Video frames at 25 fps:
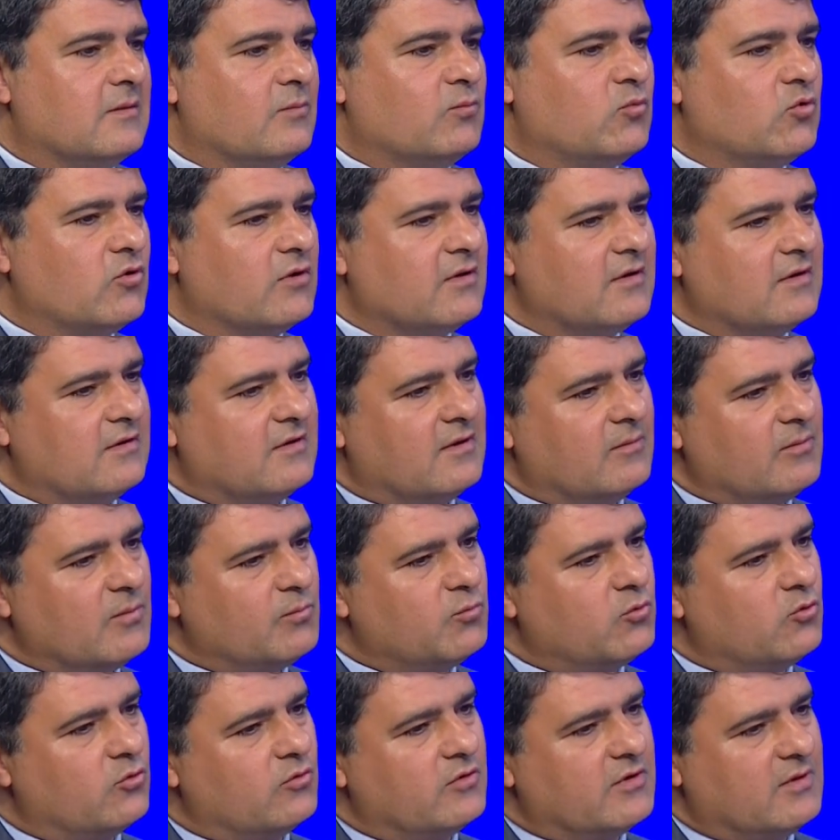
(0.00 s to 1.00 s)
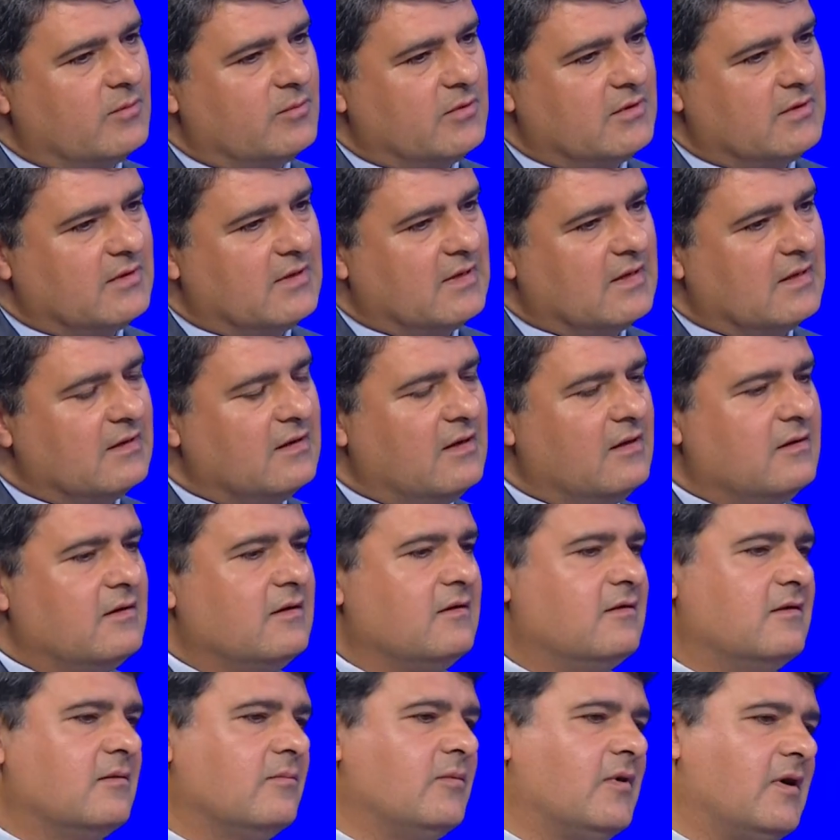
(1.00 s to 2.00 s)
Burada tabii programın genel
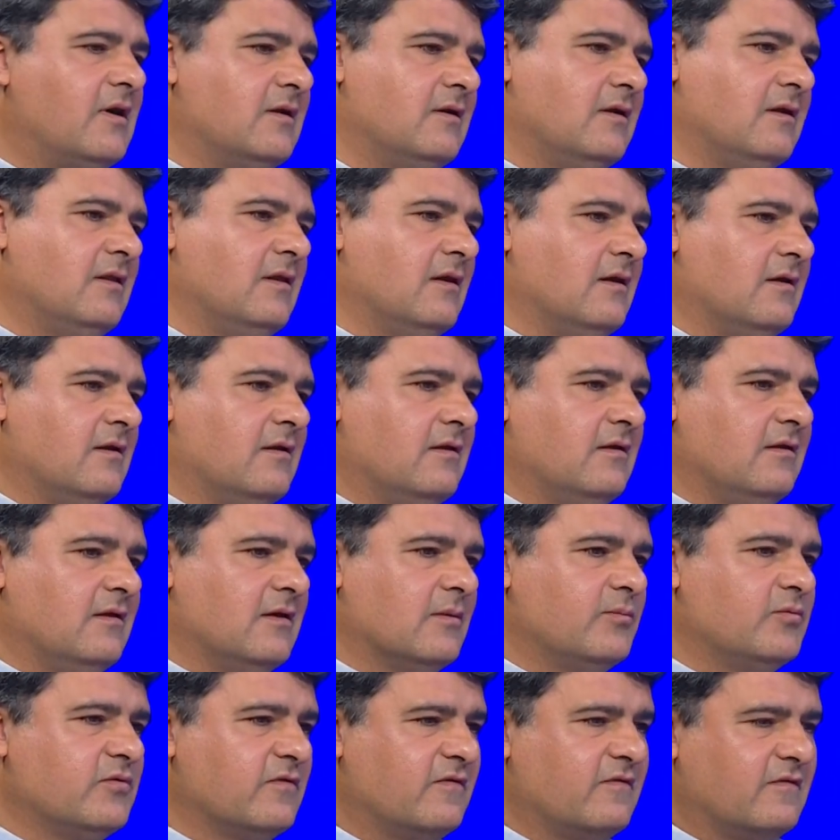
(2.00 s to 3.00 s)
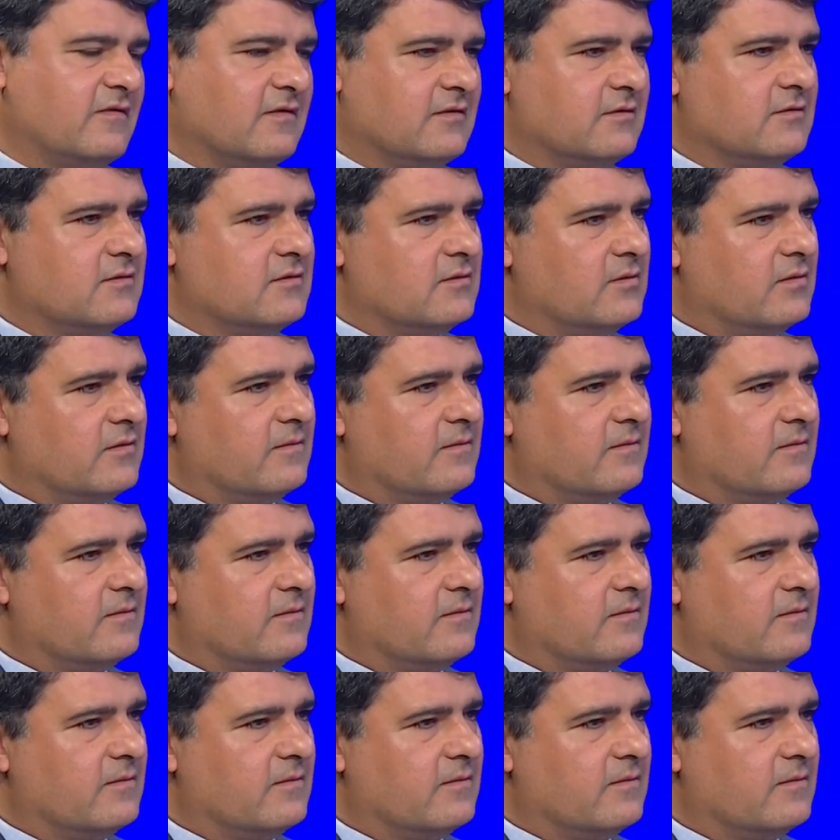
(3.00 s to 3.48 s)
itibariyle yapısı